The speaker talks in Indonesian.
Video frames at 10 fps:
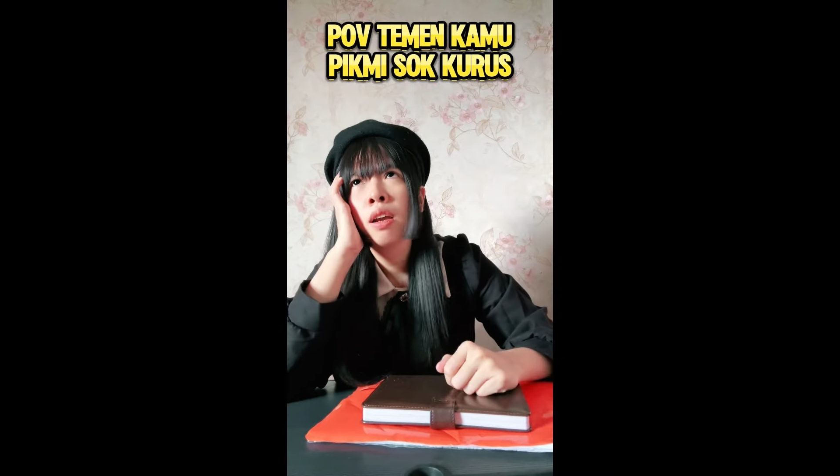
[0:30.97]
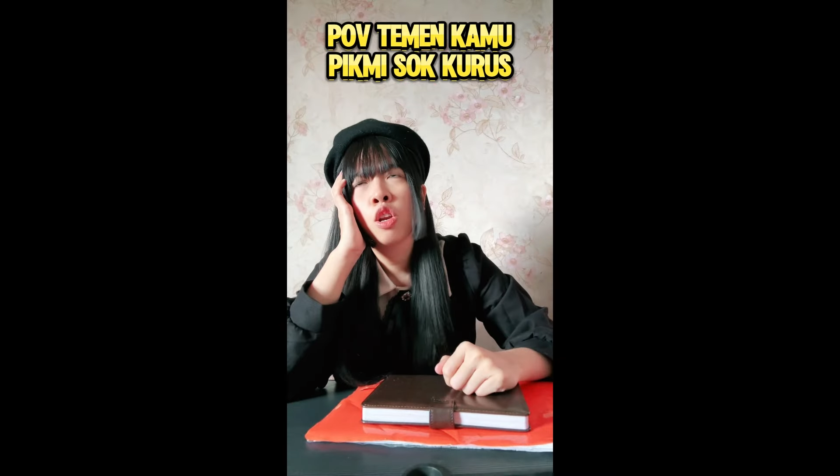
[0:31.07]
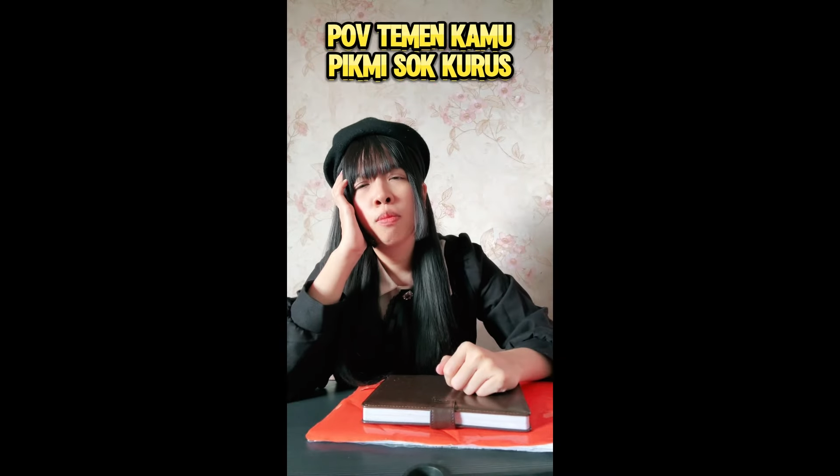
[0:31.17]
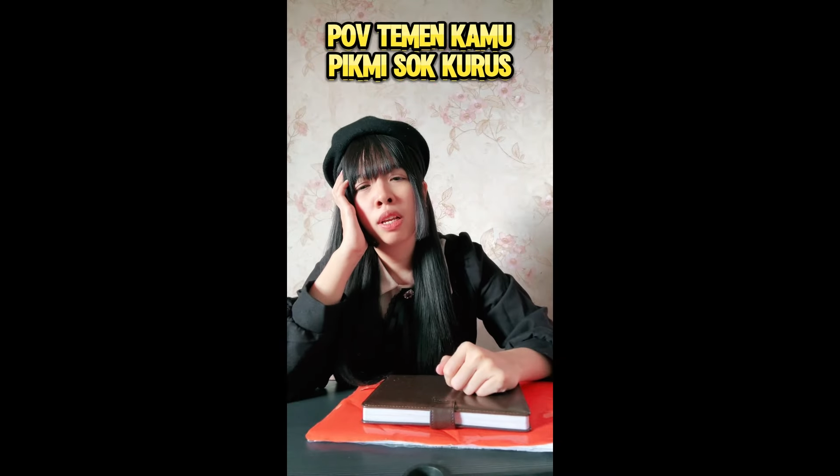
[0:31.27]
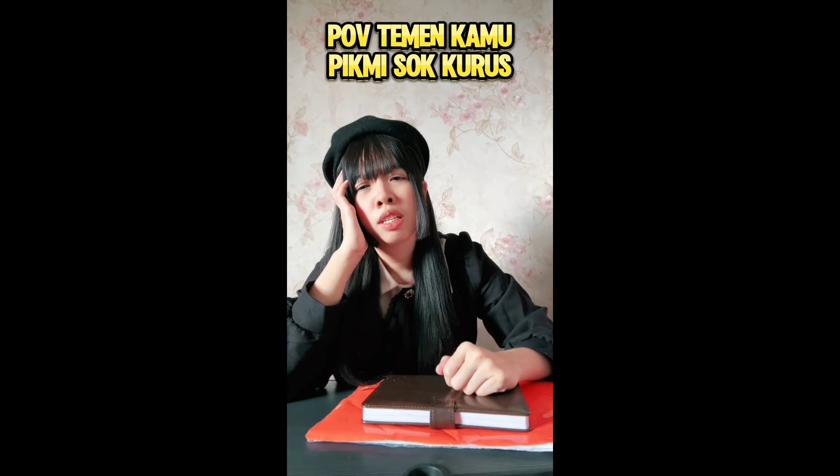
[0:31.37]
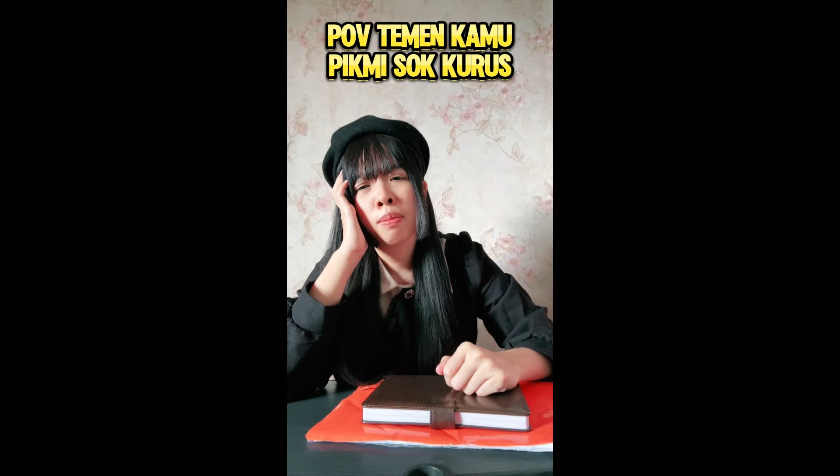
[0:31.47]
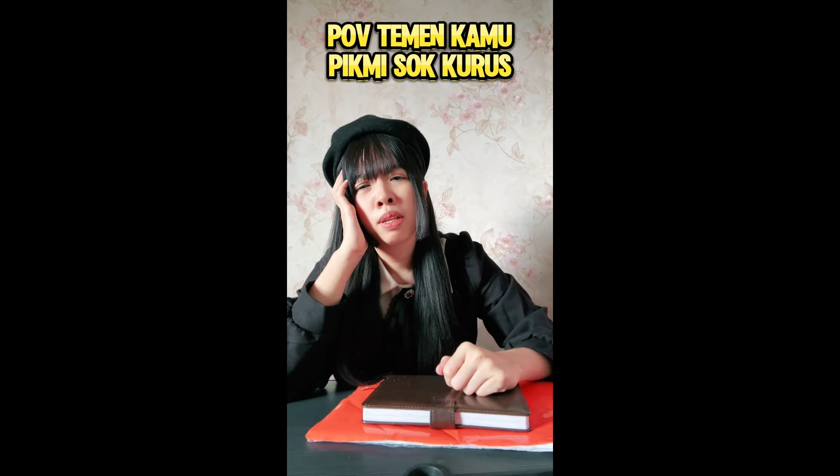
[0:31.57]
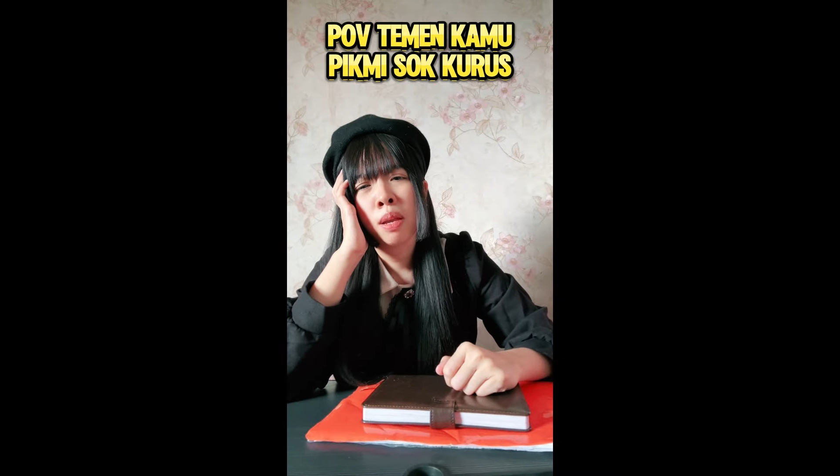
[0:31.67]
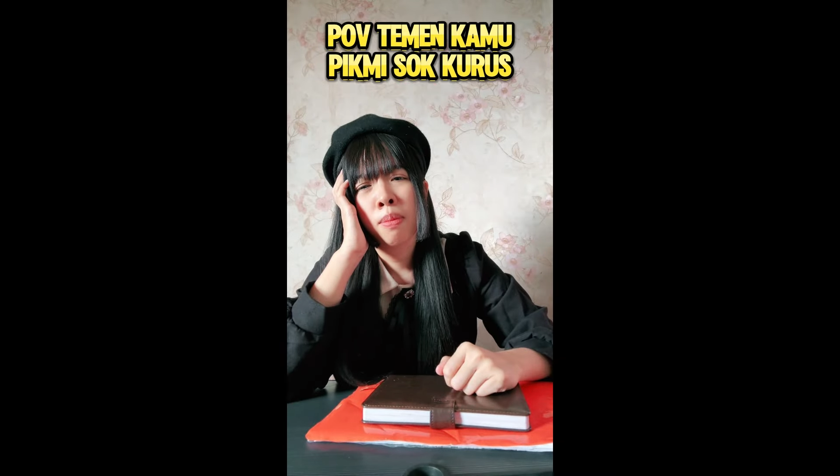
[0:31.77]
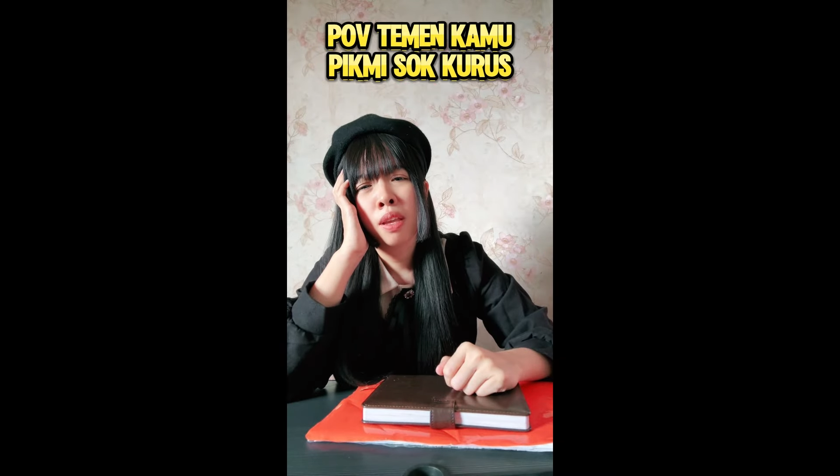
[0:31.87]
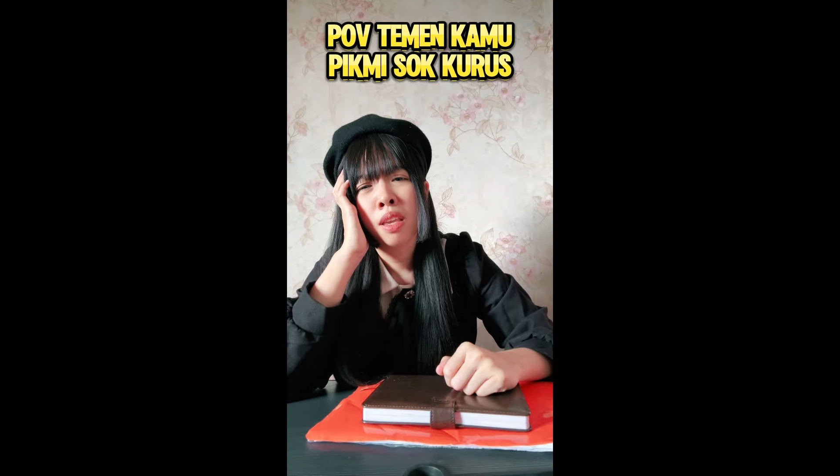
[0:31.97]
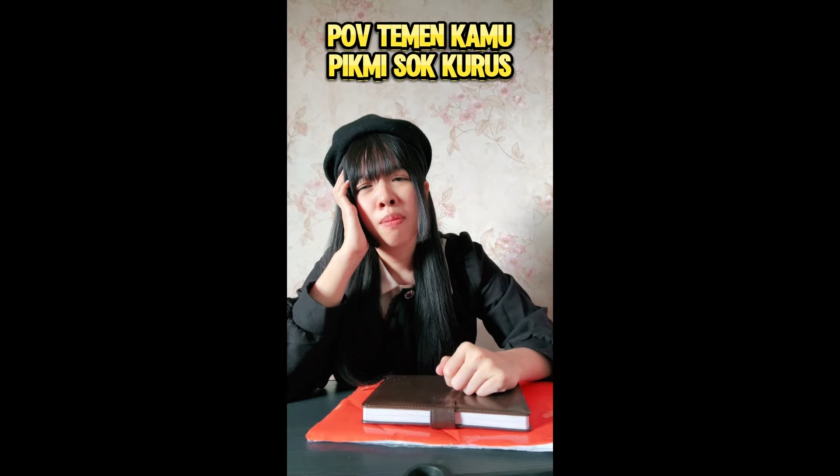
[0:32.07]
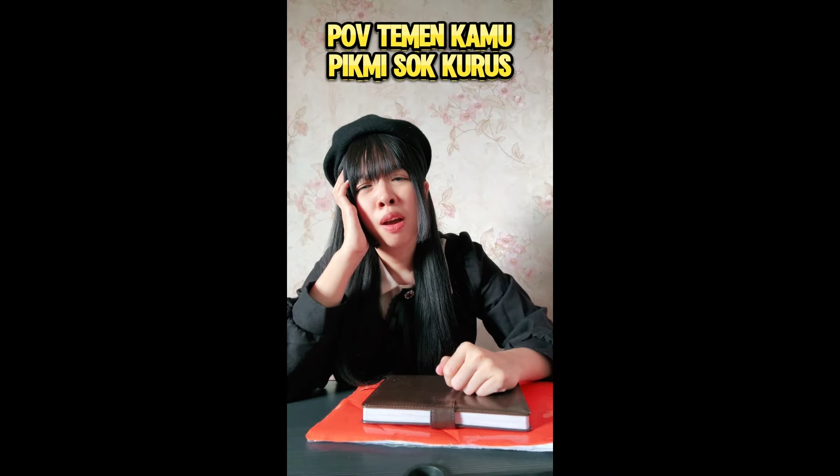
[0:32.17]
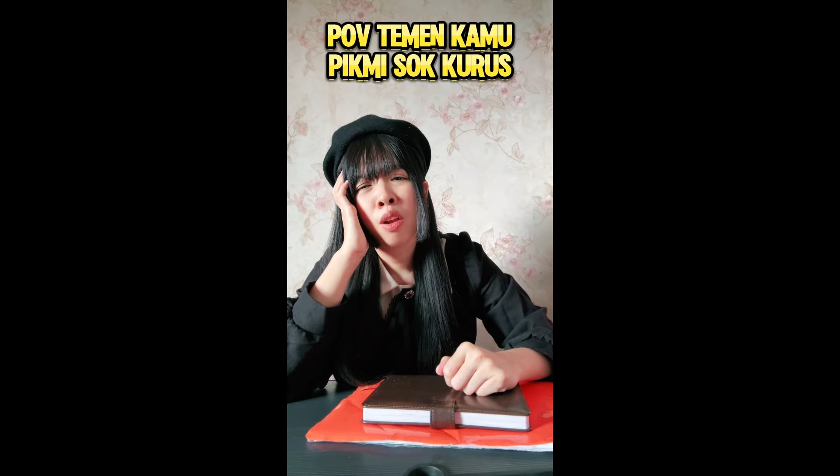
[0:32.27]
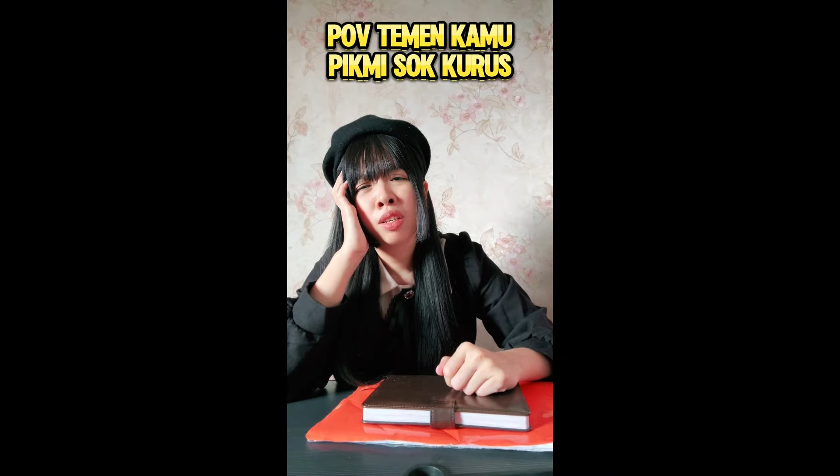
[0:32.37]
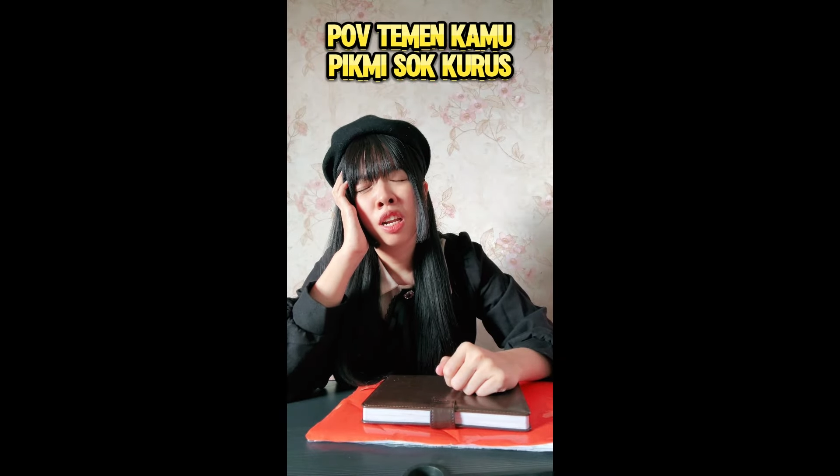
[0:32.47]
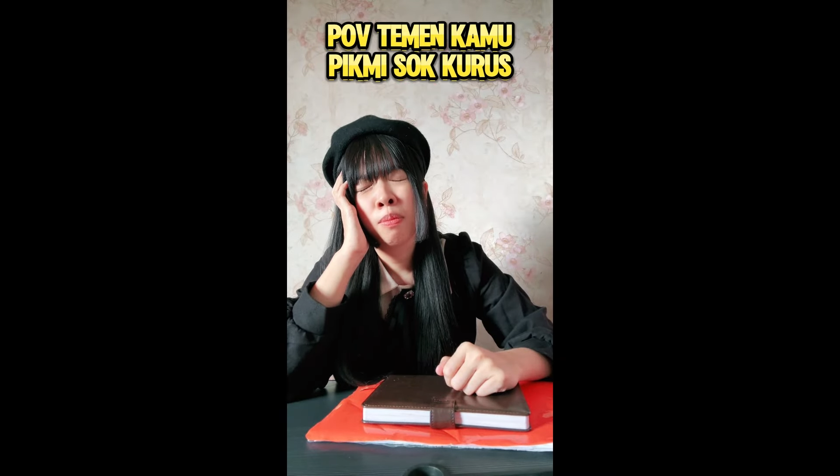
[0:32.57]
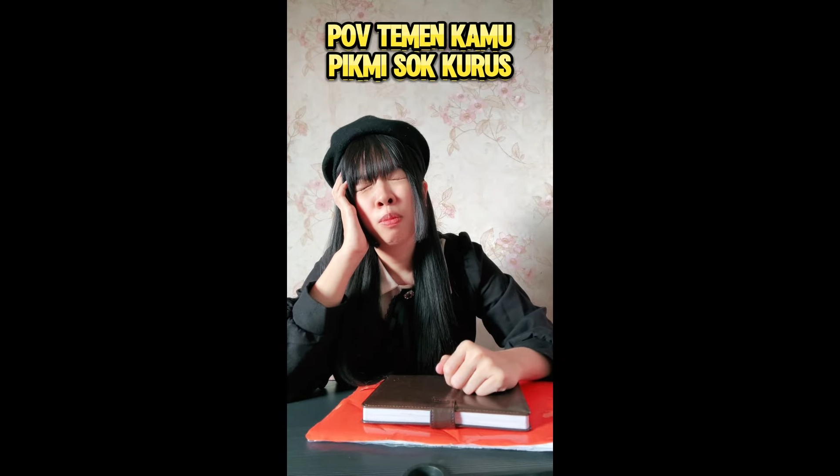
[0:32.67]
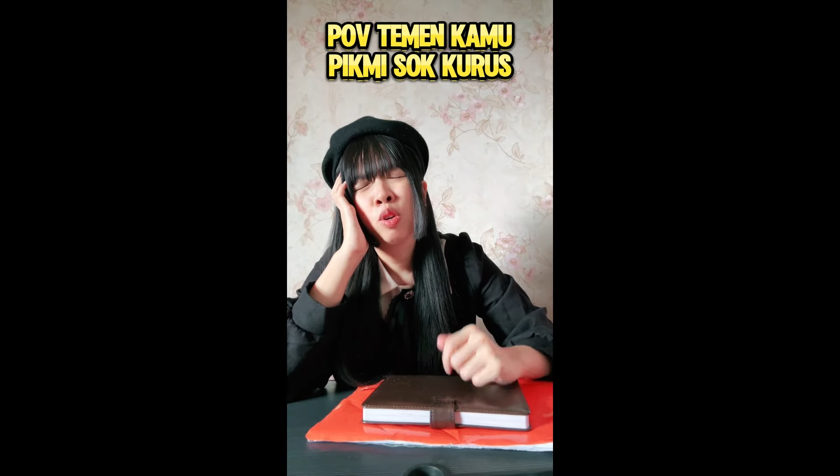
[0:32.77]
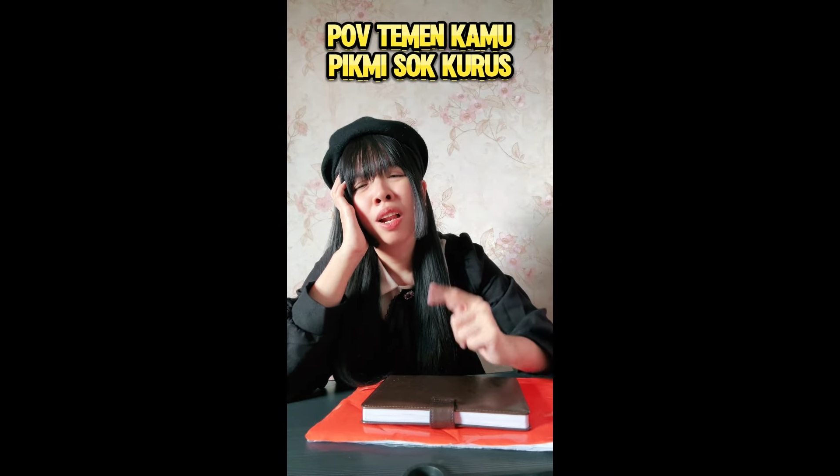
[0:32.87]
hidup lagi capek-capeknya malah harus ngadepin
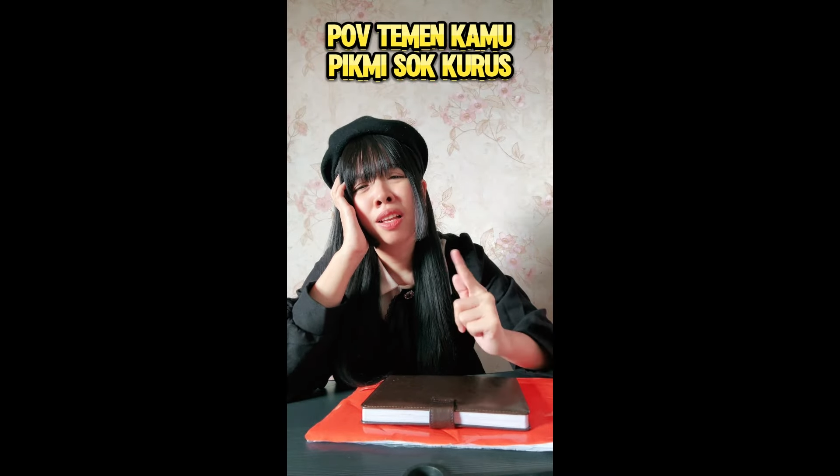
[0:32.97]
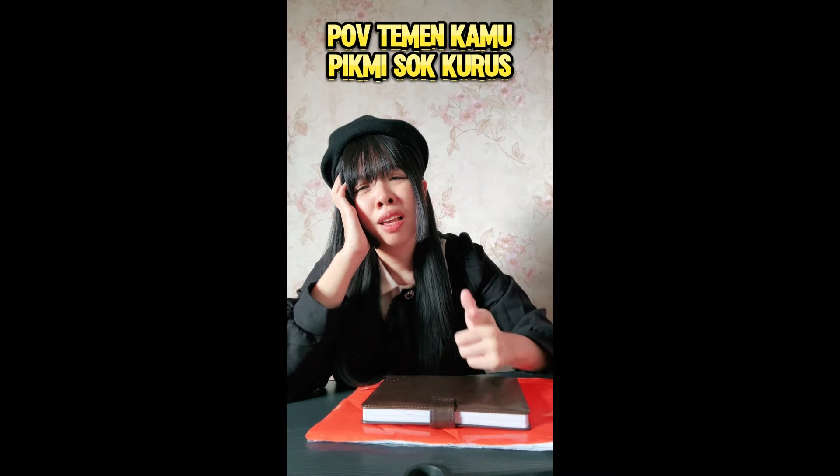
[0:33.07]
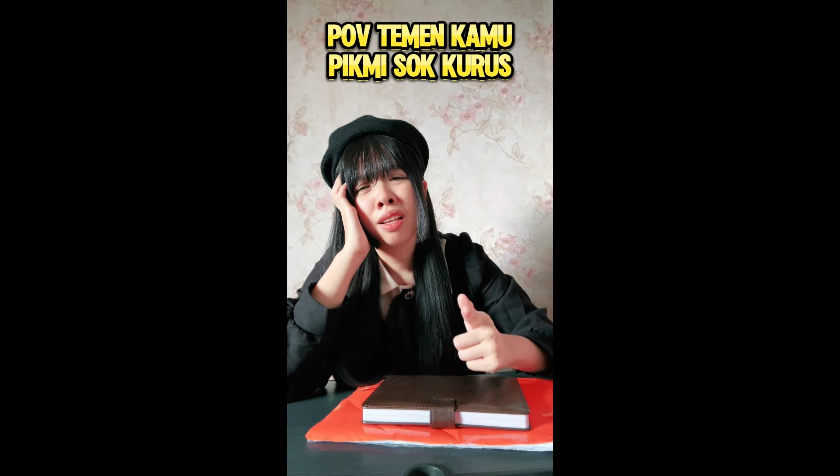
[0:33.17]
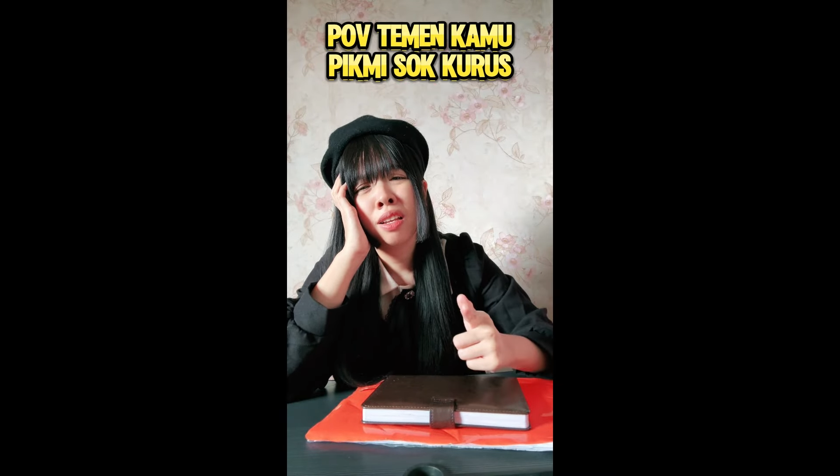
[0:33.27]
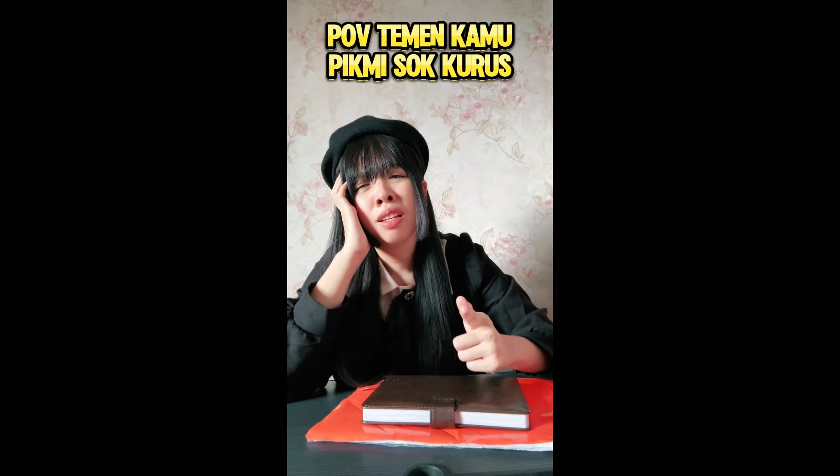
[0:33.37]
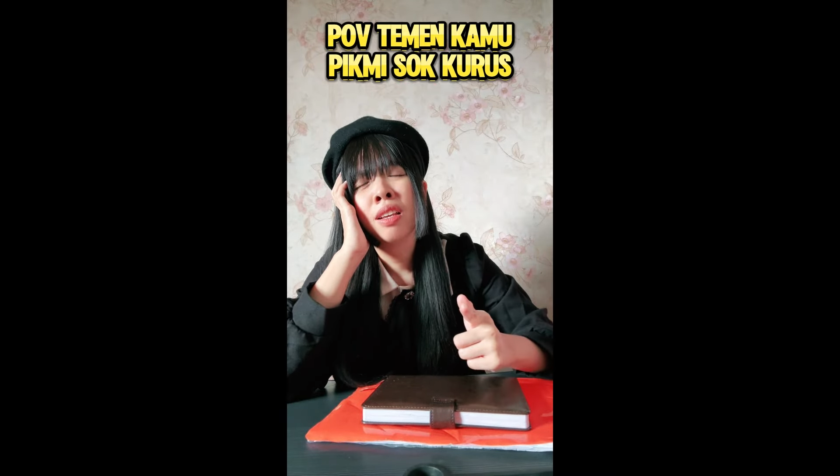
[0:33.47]
model yang kayak gini.